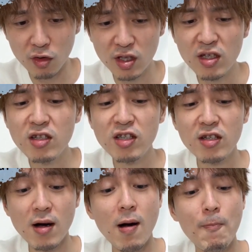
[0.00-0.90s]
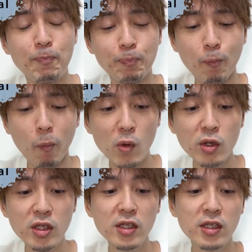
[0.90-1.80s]
まずこの生地が
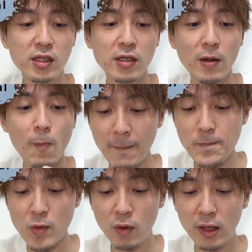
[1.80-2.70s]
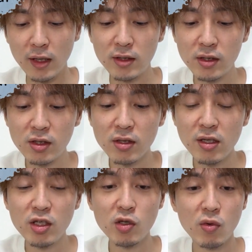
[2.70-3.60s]
美味しいし、もうがっ
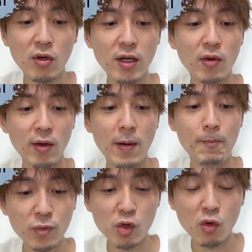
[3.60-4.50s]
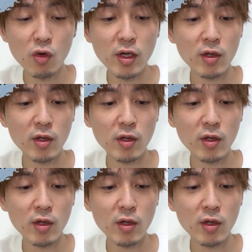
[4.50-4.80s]
つりチョコレートで。